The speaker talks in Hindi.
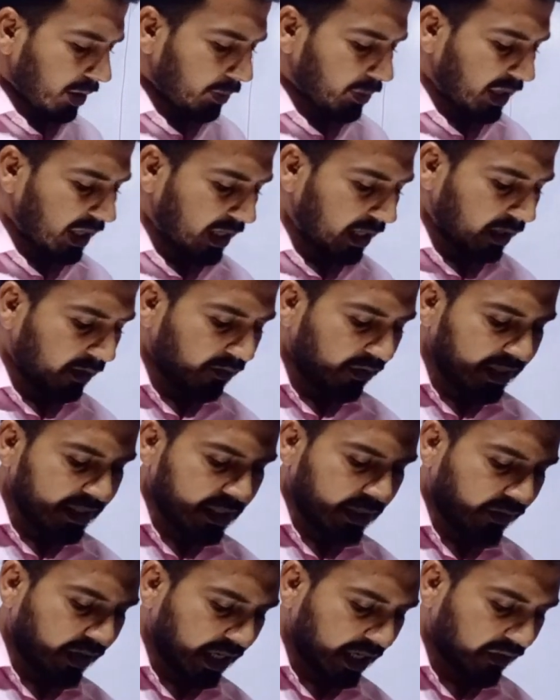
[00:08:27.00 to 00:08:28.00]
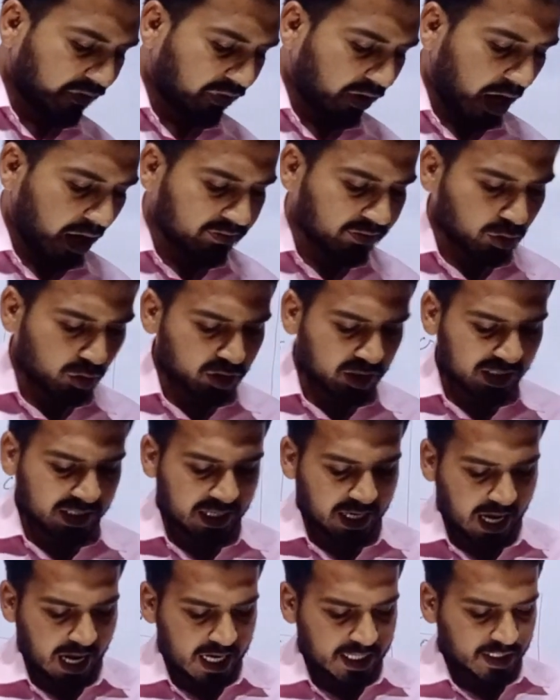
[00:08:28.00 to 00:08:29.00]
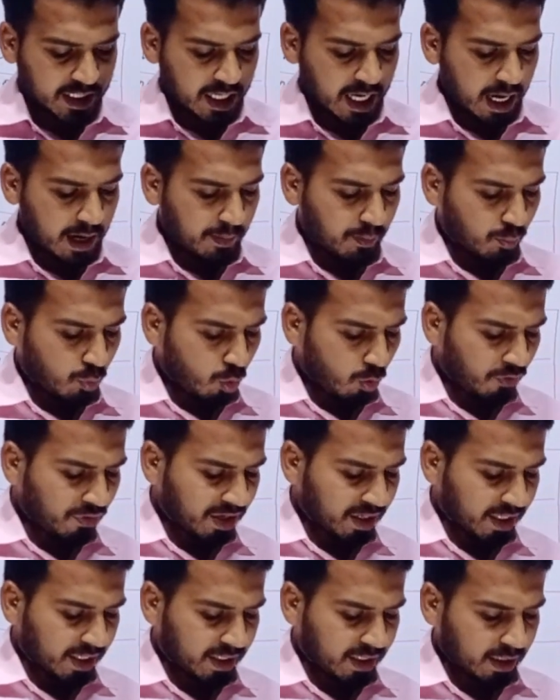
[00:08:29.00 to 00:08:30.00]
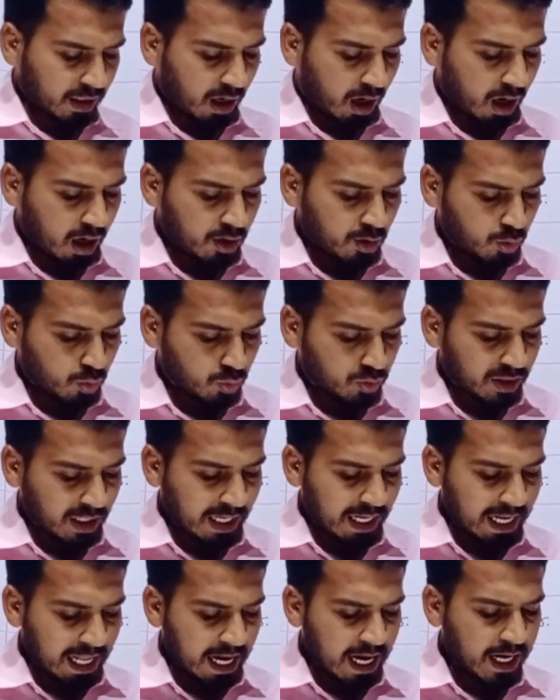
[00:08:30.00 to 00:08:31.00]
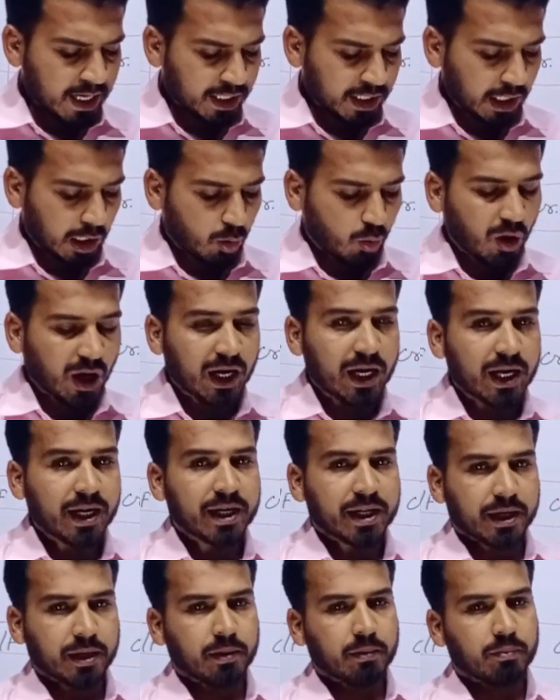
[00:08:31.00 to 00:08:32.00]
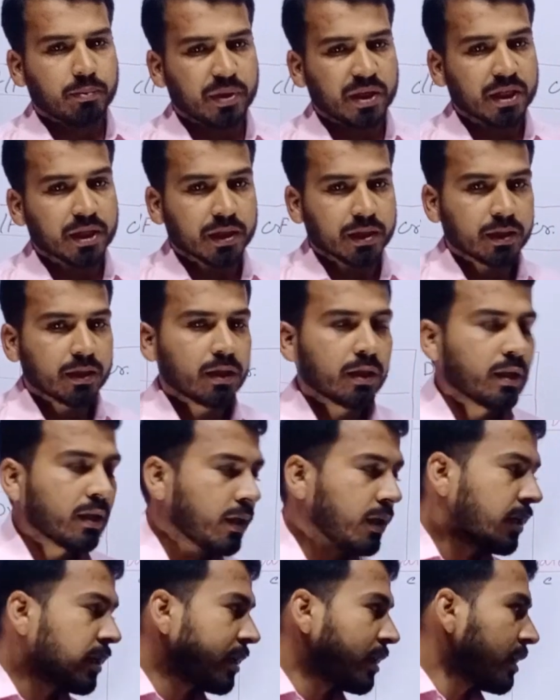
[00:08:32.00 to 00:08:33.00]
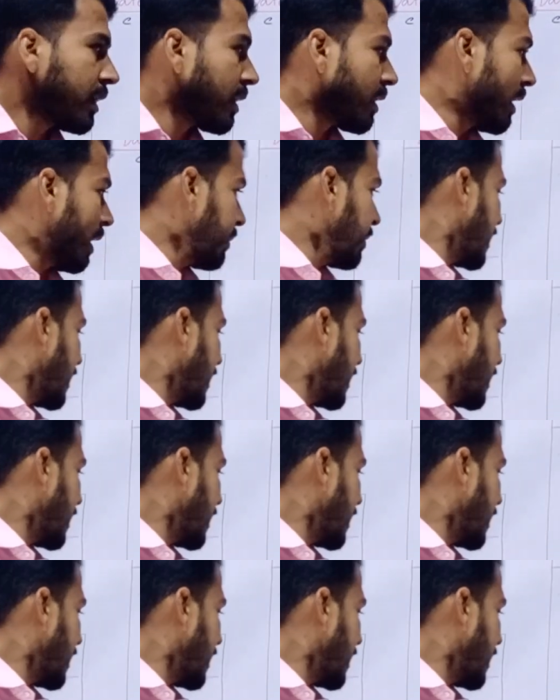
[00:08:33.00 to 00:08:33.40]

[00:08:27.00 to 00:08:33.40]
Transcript: बिल्डिंग portable सेवेंटी फाइव थाउजेंड कैश एंड मूव्ड इट ऑन टू द लैंड acquired इन बी अब